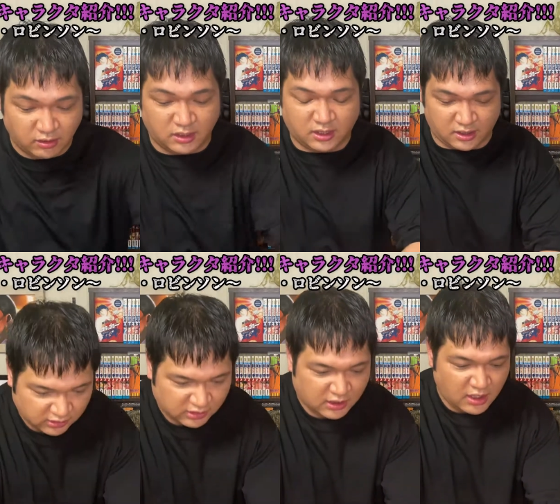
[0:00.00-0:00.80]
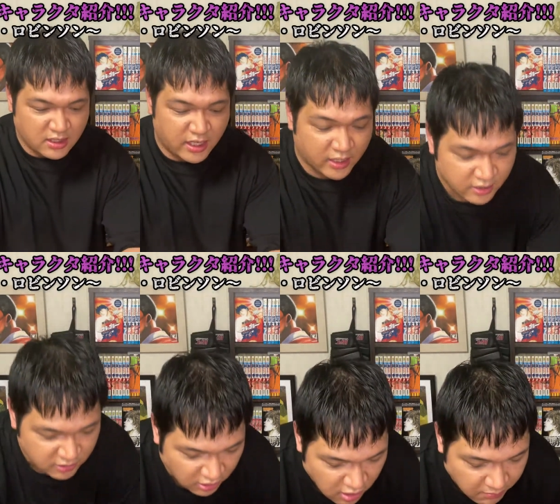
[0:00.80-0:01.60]
ンを掴んで、
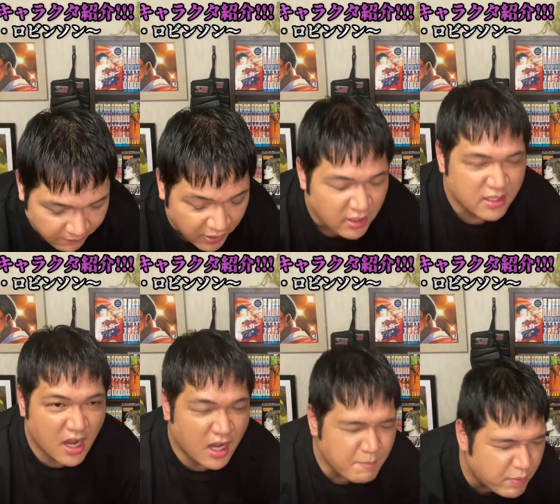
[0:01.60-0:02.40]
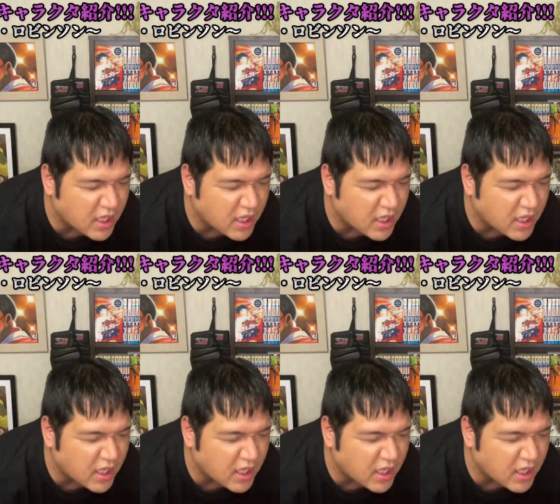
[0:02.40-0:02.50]
そのまま投げっぱ